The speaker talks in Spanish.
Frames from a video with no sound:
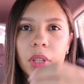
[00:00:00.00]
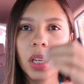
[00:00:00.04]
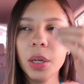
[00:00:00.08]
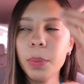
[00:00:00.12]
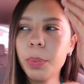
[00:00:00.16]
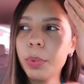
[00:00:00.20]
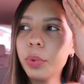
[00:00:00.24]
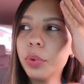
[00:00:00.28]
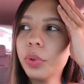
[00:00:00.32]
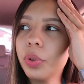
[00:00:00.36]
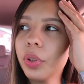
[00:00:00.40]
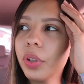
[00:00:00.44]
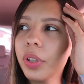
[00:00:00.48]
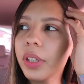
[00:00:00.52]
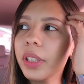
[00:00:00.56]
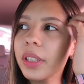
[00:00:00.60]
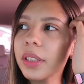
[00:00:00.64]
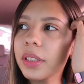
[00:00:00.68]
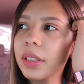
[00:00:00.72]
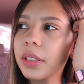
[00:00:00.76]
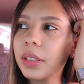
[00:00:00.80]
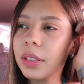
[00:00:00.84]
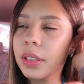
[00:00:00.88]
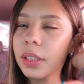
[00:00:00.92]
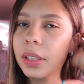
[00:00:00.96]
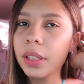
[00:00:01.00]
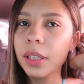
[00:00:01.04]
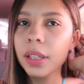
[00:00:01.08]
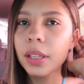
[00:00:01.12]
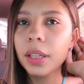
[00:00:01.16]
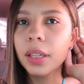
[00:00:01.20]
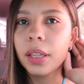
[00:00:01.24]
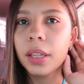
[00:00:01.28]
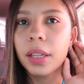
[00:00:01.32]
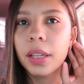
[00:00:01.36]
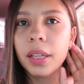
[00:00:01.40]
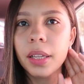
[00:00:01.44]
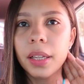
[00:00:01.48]
el punto es
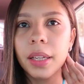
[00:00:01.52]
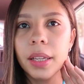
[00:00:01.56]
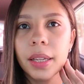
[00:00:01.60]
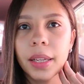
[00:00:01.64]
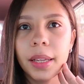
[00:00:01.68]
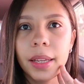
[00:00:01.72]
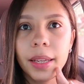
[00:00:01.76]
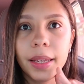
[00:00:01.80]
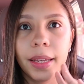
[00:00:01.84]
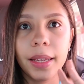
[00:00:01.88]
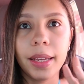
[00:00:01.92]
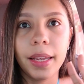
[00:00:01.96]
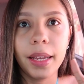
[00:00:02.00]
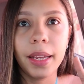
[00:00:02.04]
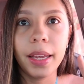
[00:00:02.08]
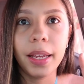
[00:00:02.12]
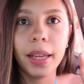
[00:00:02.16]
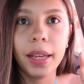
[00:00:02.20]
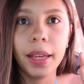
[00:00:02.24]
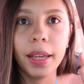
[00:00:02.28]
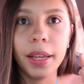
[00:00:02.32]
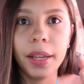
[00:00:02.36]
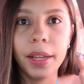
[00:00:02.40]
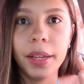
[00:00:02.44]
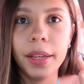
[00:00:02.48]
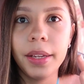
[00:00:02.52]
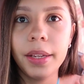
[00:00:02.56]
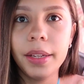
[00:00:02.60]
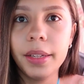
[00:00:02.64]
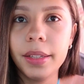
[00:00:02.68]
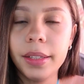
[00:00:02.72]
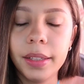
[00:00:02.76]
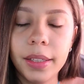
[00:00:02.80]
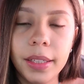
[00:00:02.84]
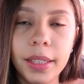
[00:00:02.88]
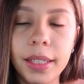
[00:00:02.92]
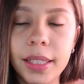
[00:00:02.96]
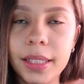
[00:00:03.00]
que
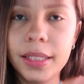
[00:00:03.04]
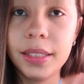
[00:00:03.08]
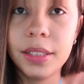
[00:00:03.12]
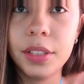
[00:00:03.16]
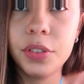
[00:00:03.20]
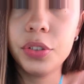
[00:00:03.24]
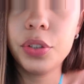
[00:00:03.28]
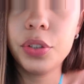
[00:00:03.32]
es